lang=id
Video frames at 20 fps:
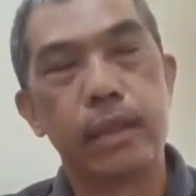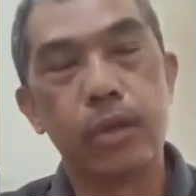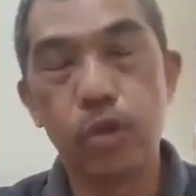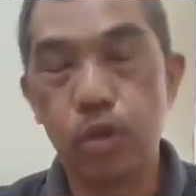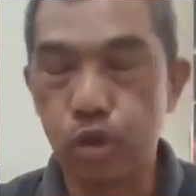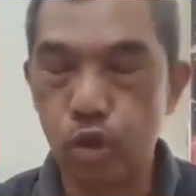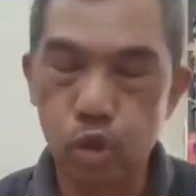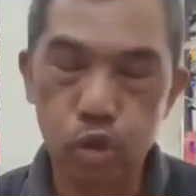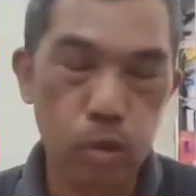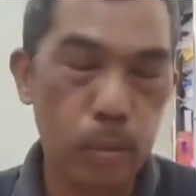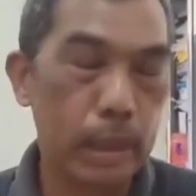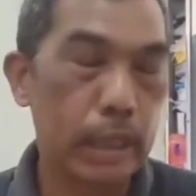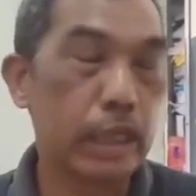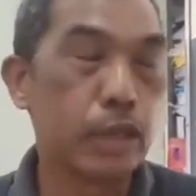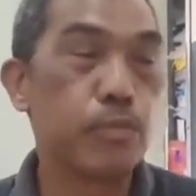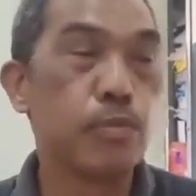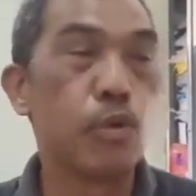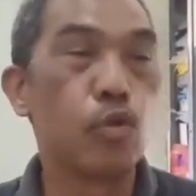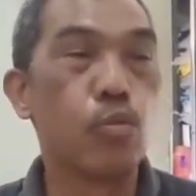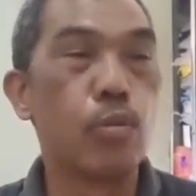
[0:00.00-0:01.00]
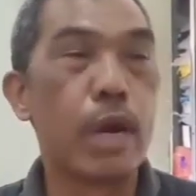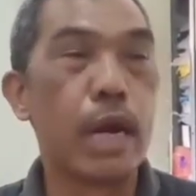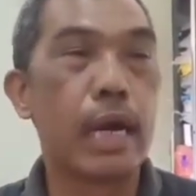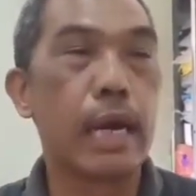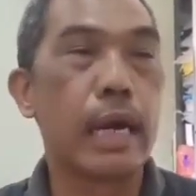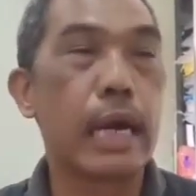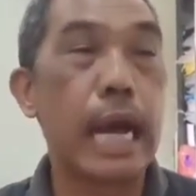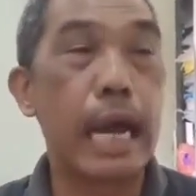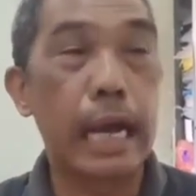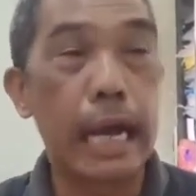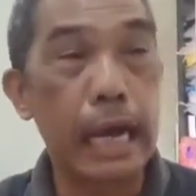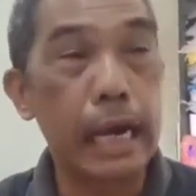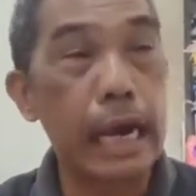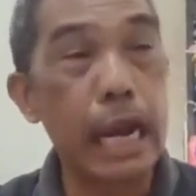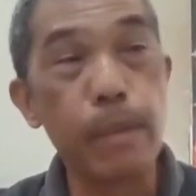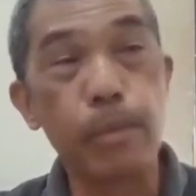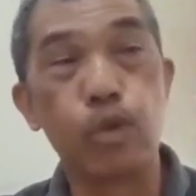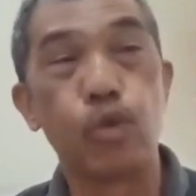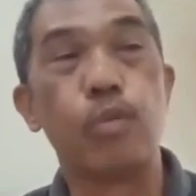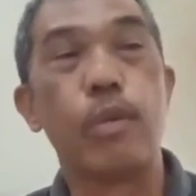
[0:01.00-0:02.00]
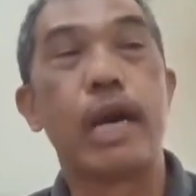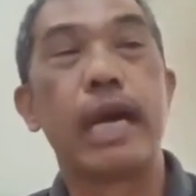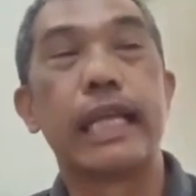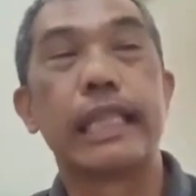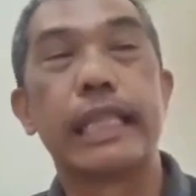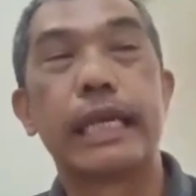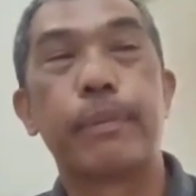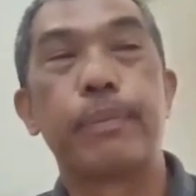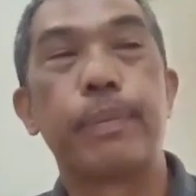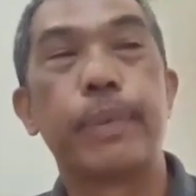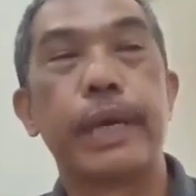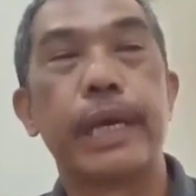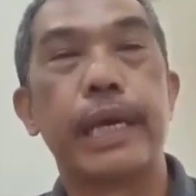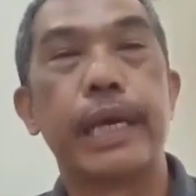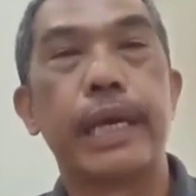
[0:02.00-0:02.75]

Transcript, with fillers: itu otomatis berubah kakak dan berubah KTP